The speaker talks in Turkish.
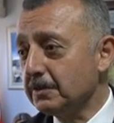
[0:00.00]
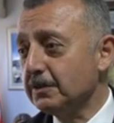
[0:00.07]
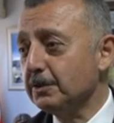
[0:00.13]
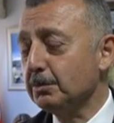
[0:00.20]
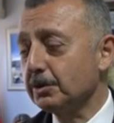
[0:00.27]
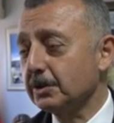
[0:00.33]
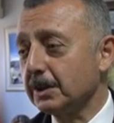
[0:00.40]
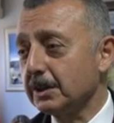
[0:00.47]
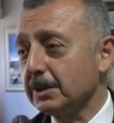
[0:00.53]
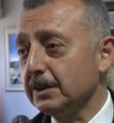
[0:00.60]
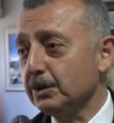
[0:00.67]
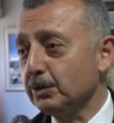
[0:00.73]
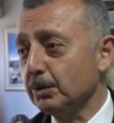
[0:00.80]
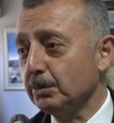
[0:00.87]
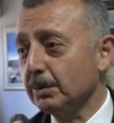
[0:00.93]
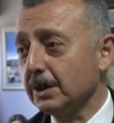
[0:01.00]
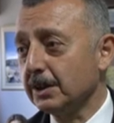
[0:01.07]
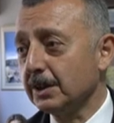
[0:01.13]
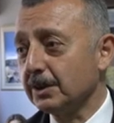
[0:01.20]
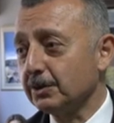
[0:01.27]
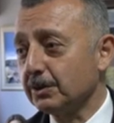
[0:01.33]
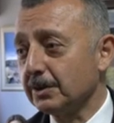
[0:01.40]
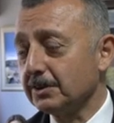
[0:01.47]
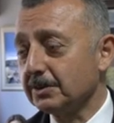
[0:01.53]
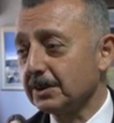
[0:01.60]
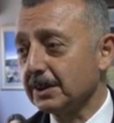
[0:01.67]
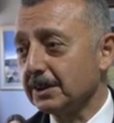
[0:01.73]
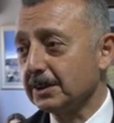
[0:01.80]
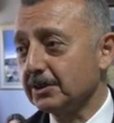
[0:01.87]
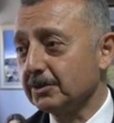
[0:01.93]
Hızlı bir şekilde toparlanıyoruz.
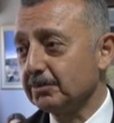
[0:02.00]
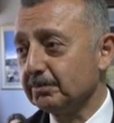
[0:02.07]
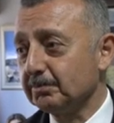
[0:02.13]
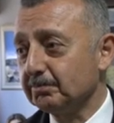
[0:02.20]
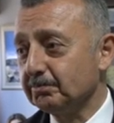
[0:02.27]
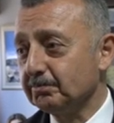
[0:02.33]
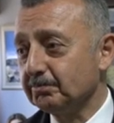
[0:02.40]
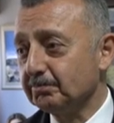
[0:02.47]
Evet.